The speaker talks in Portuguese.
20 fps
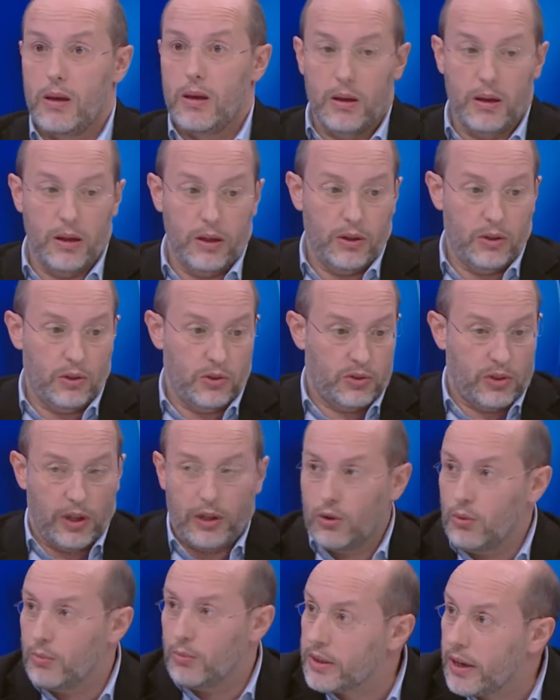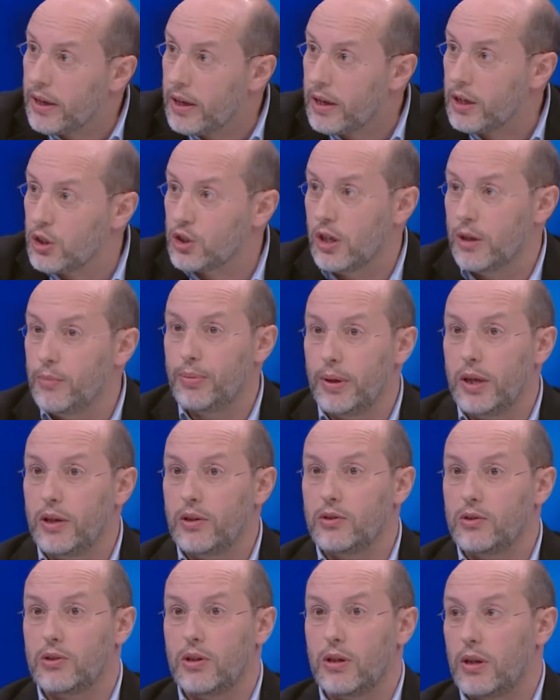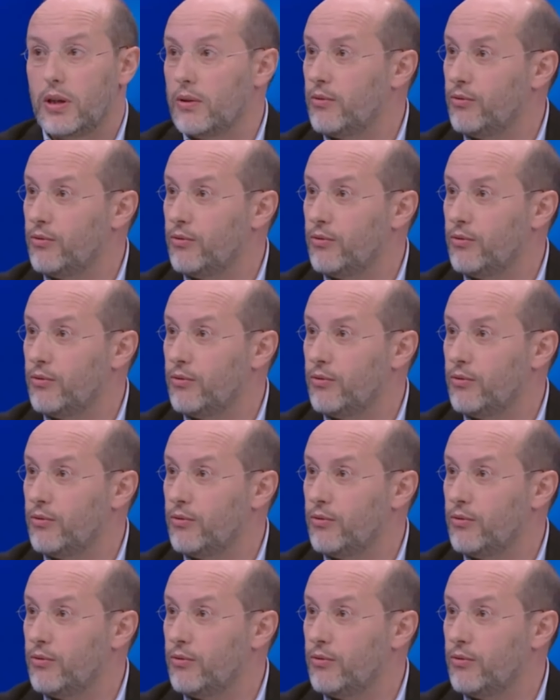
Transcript: Eh, saíram matérias na imprensa,